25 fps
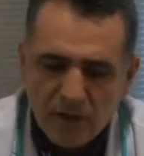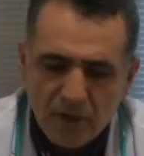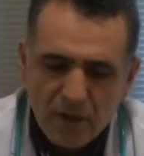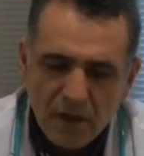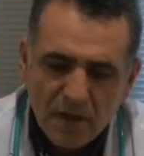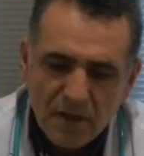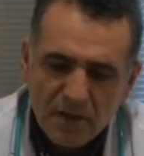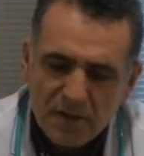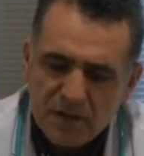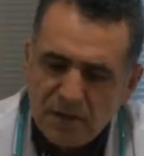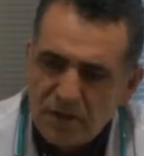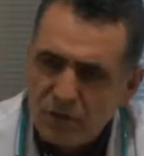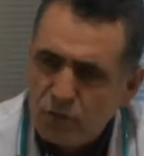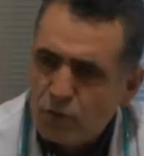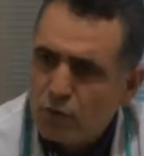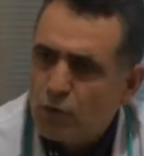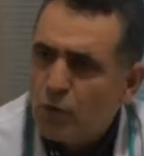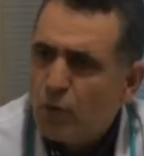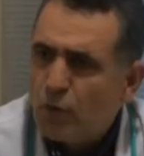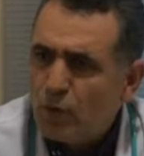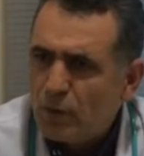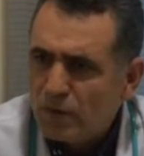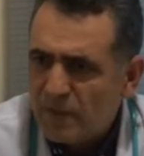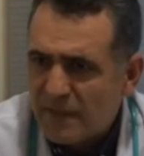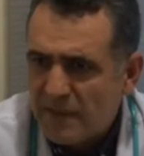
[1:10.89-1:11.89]
Artı
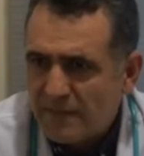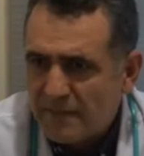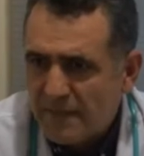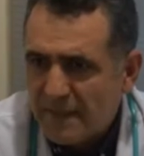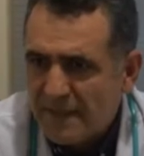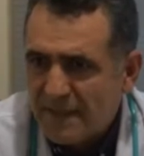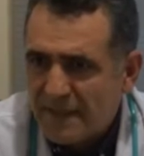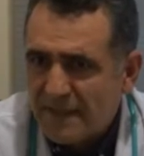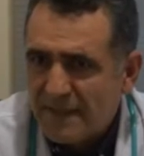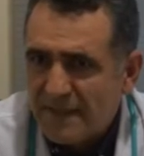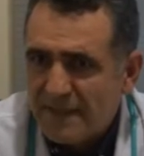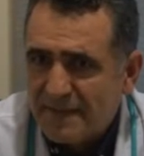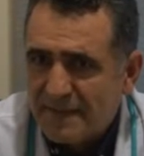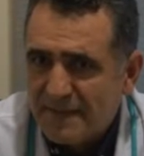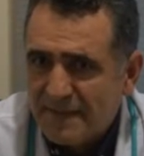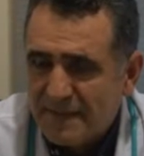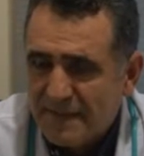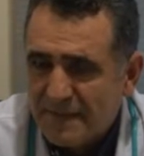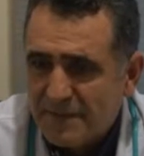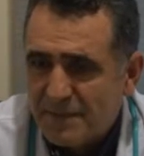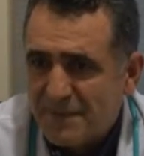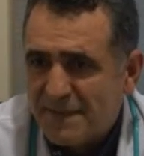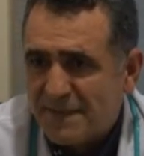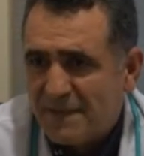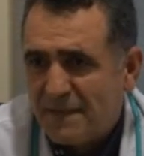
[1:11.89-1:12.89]
çoğul gebelikler
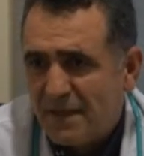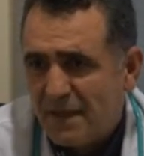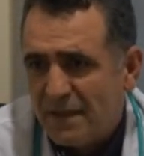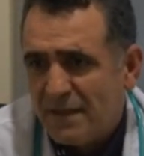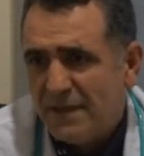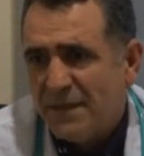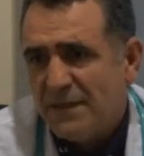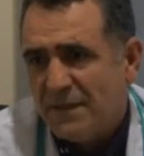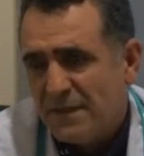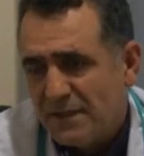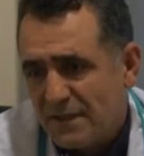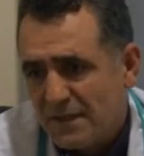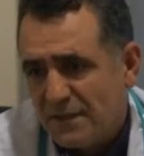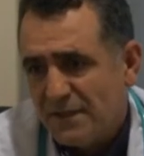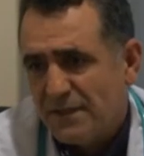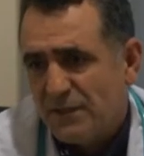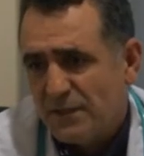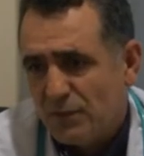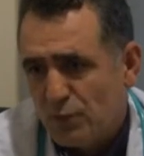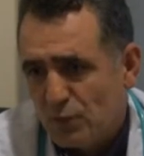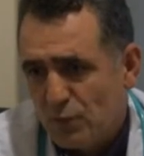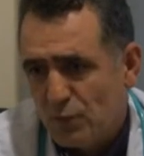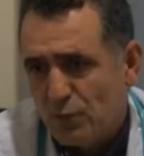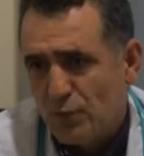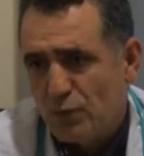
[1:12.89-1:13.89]
dediğimiz yani 200,
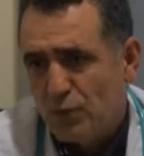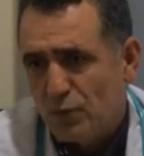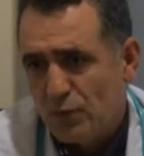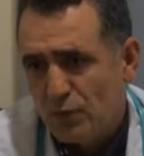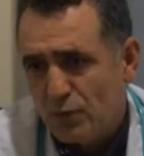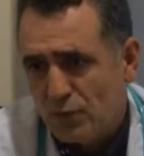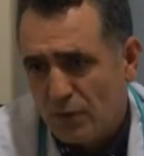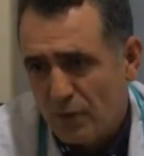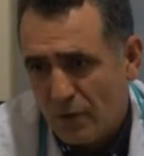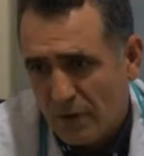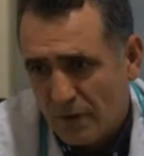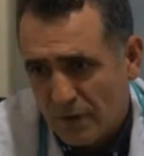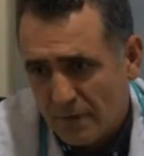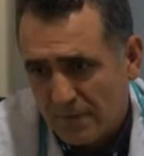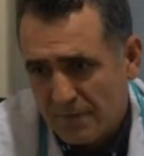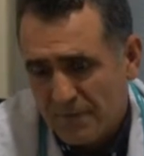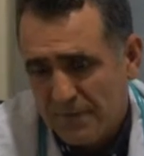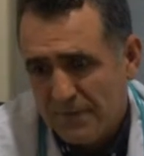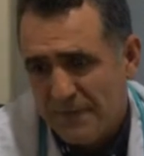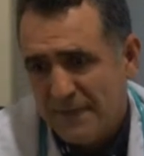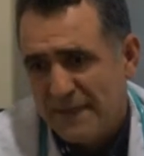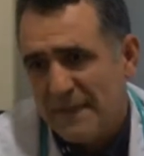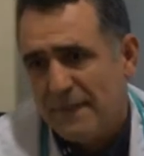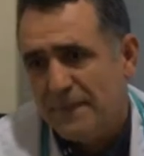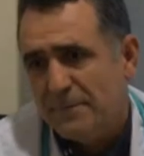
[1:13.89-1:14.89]
300 olan
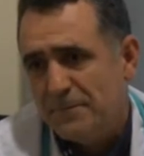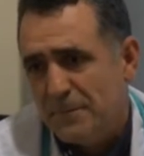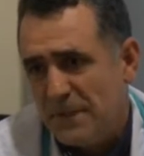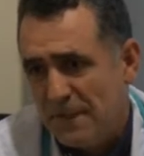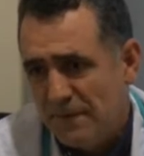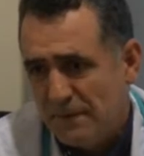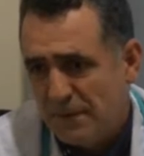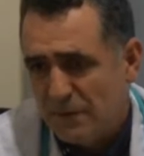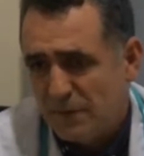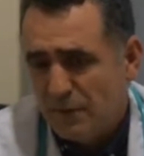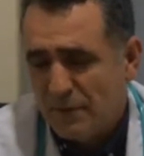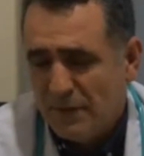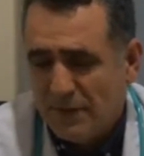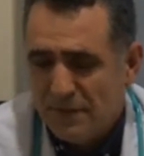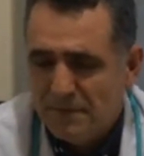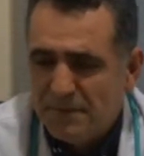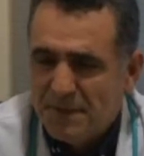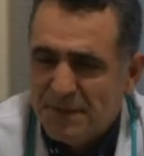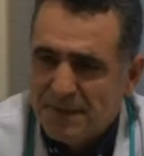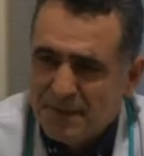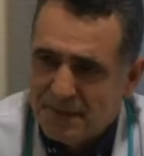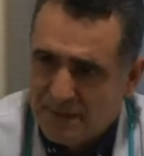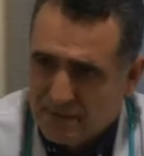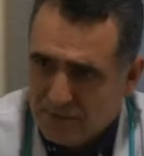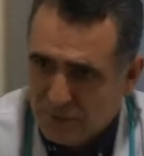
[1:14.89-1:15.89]
bebekler prematüreye
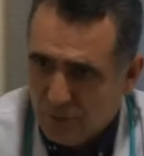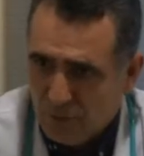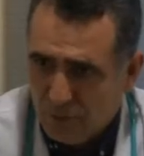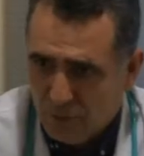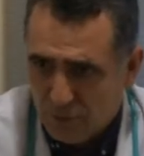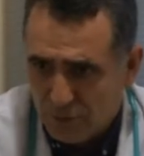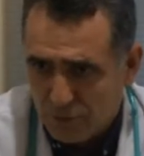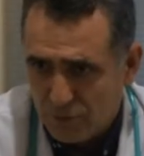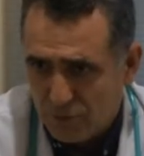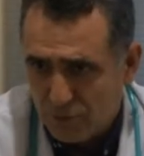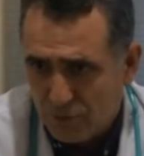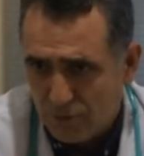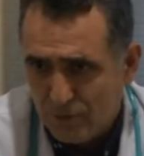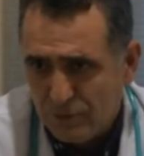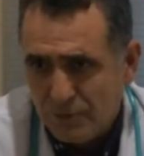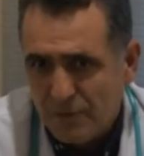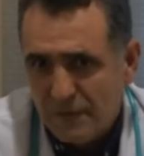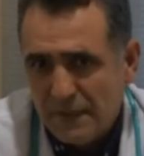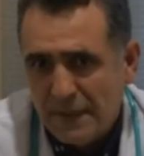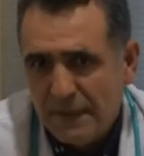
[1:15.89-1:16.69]
bir risk oluşturur.